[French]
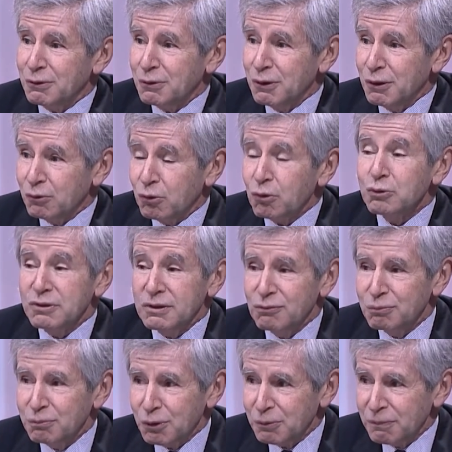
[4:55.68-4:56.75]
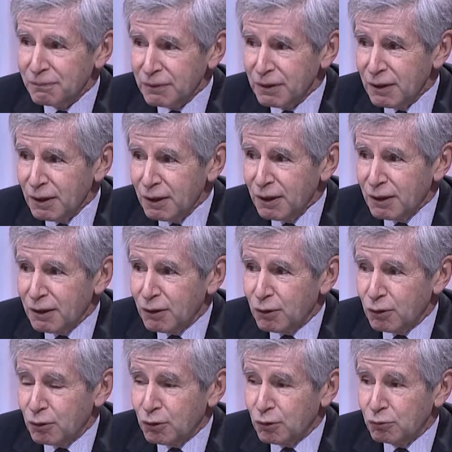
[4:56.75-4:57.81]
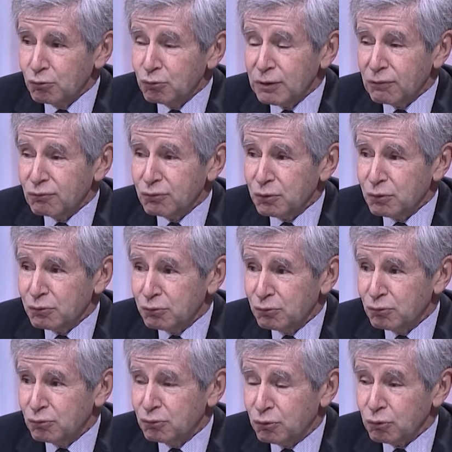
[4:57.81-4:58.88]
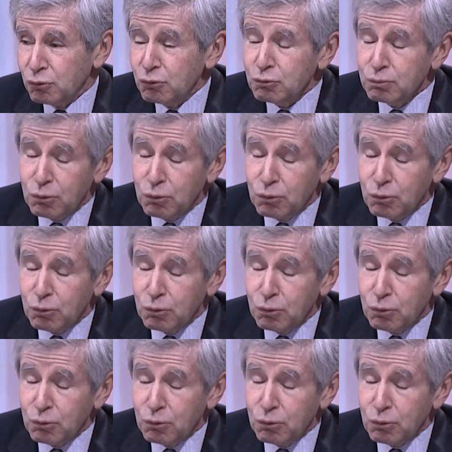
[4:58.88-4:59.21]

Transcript: euh, cursivement. Euh, nous avions tous cru, ou